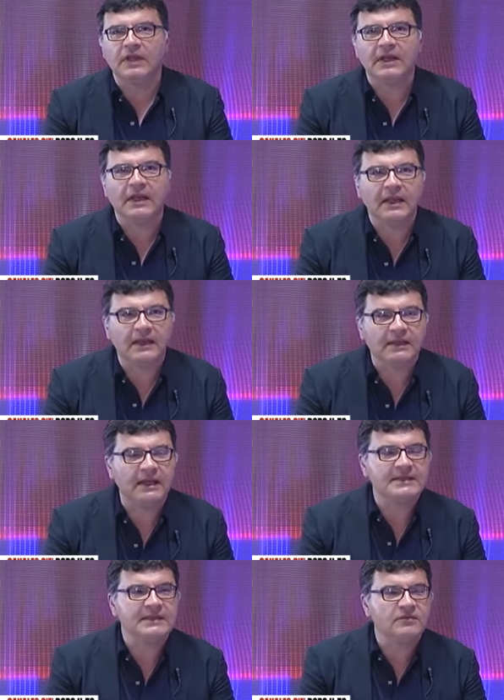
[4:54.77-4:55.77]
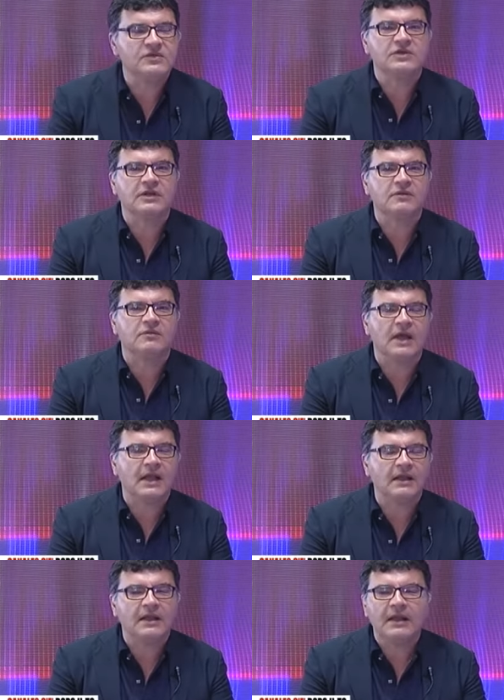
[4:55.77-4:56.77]
del, dell'istituzione
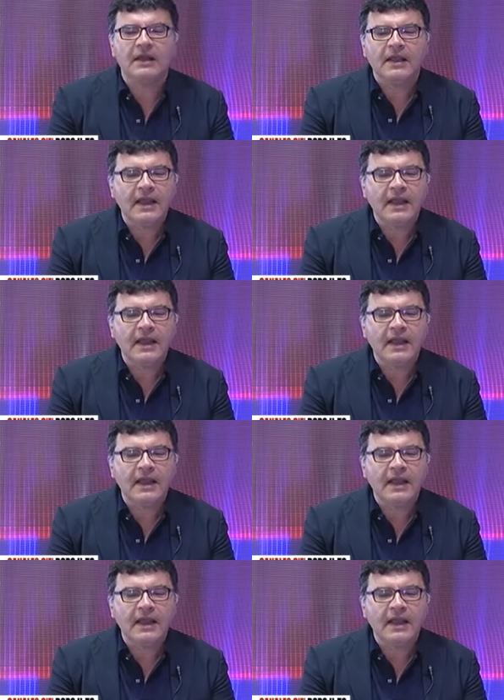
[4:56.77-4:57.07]
comunale,